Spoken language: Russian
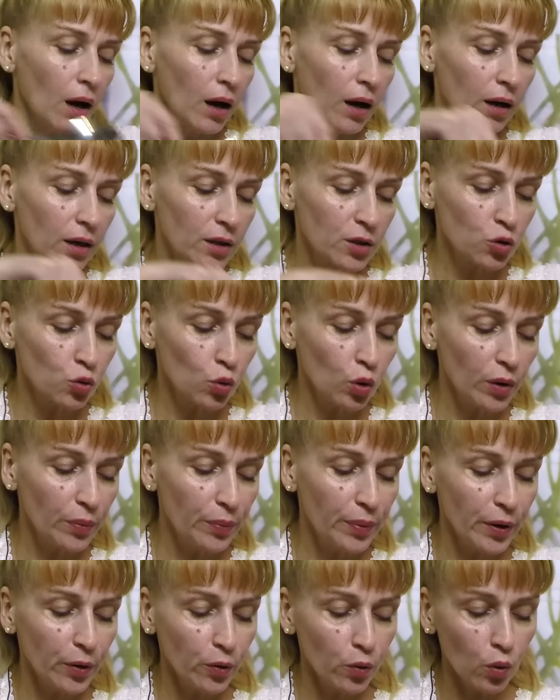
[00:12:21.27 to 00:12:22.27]
А, соль
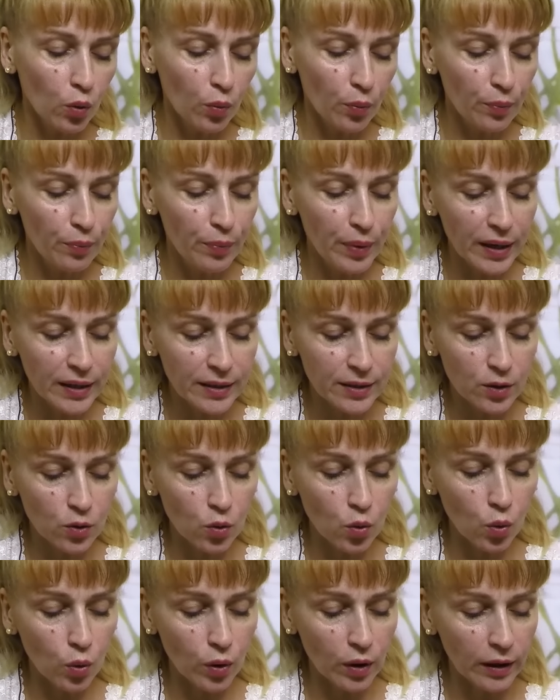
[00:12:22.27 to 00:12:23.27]
берем без
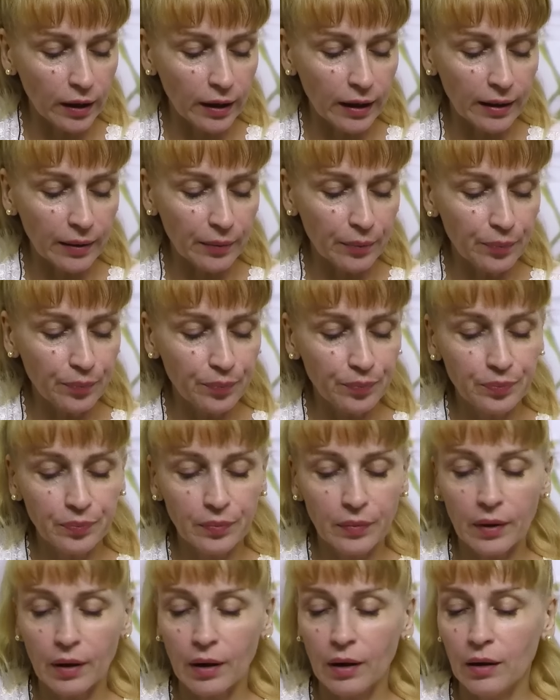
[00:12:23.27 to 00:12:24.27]
горки.
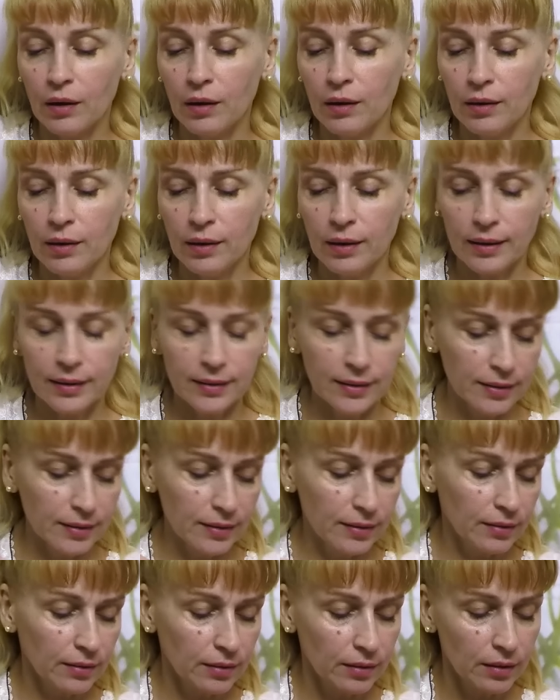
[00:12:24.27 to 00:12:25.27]

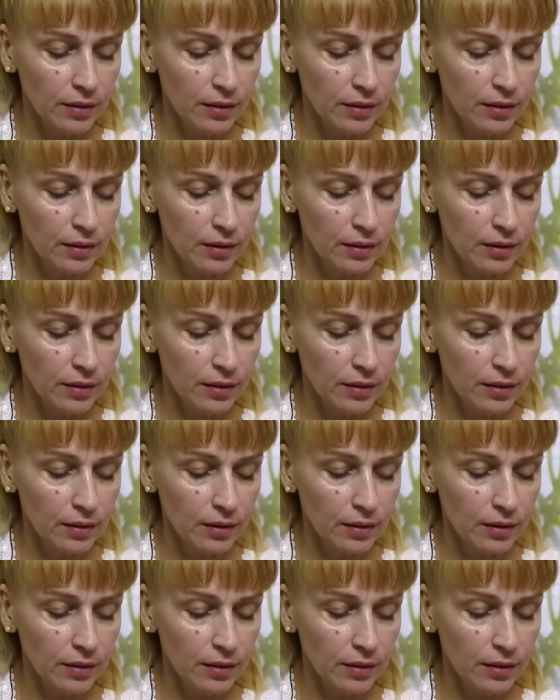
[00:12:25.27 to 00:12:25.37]
Раз.